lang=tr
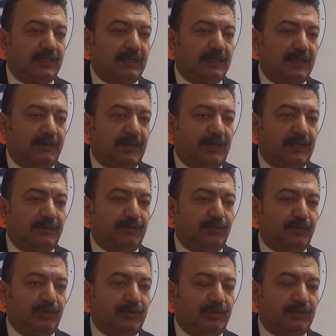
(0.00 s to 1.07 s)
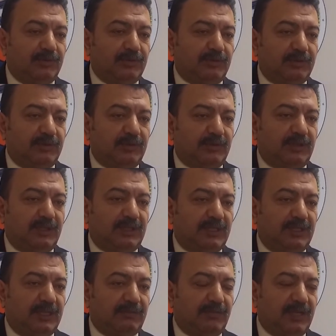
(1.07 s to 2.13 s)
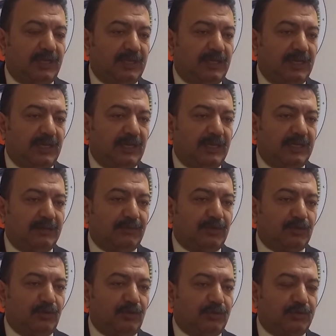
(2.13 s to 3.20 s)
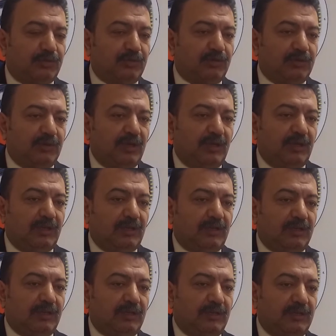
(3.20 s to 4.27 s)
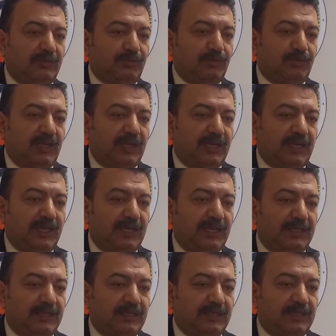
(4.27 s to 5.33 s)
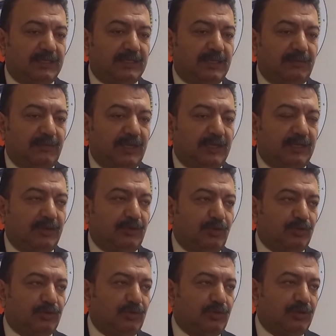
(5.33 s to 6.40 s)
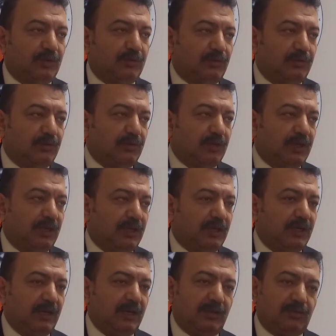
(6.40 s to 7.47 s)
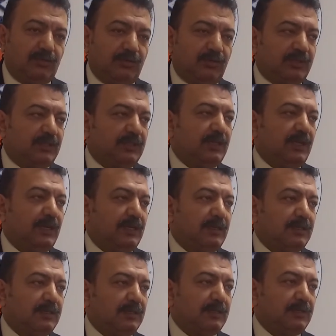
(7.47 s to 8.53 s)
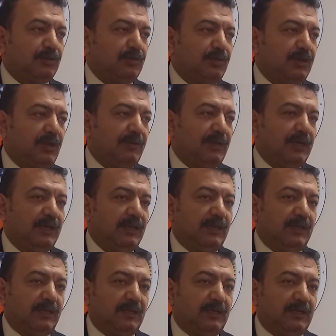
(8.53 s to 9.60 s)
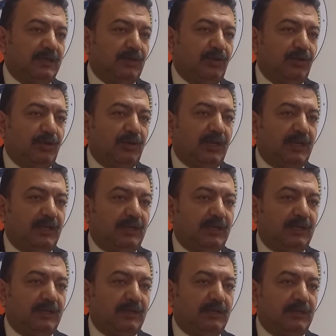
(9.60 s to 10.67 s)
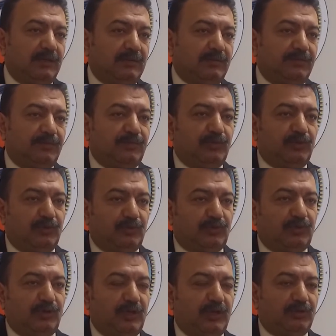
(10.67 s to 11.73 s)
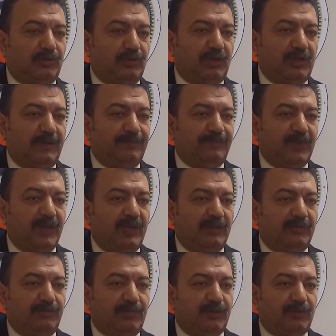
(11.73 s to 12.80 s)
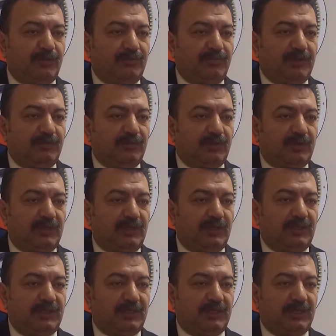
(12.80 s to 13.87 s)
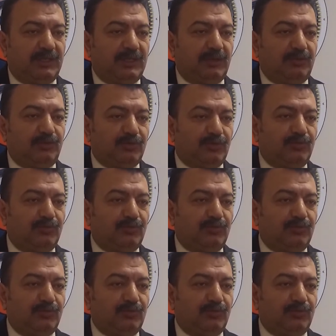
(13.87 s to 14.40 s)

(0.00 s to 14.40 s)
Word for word: ne bileyim bu e, işletme giderlerimiz olsun, e, bunlara gelen e, zamları da göz önünde bulundurarak doğru siz de haklısınız diyor ama e, örneğin e, şöyle söyleyeyim bir gün bir iş yerine 100